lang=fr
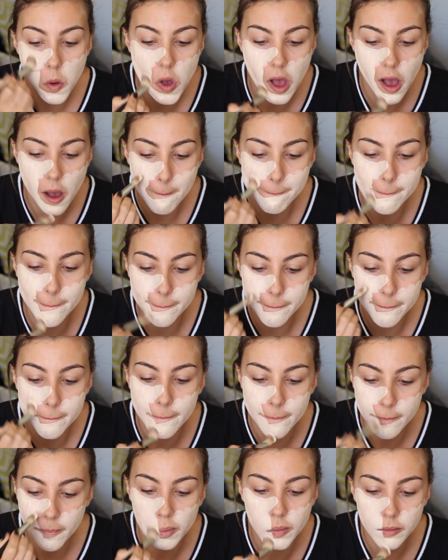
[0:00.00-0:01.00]
Aujourd'hui il
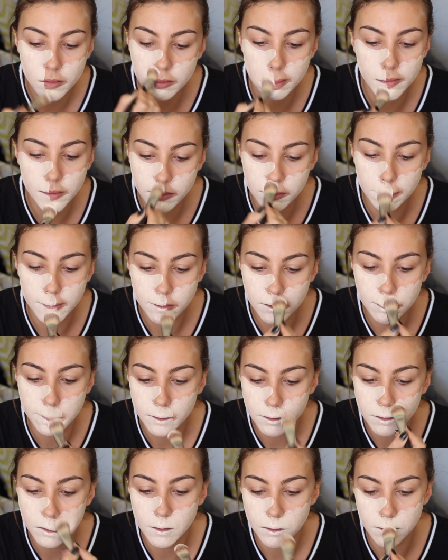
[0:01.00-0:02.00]
n'existe plus mais vous avez le
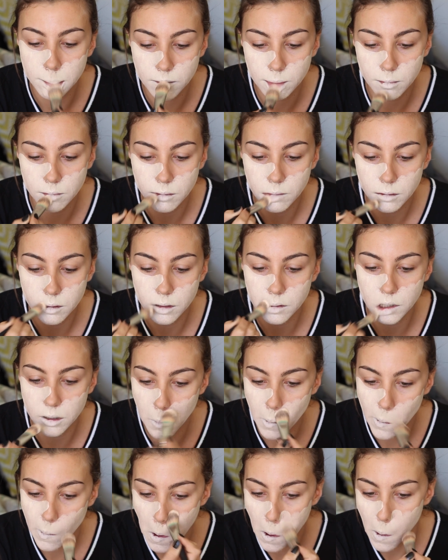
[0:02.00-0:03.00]
water blend pour le
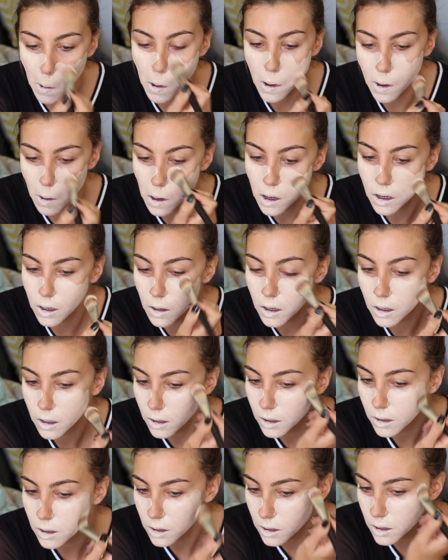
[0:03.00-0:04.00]
remplacer en teinte
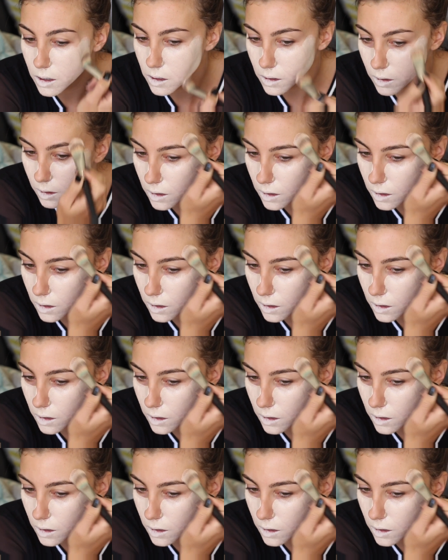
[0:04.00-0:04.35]
assez claire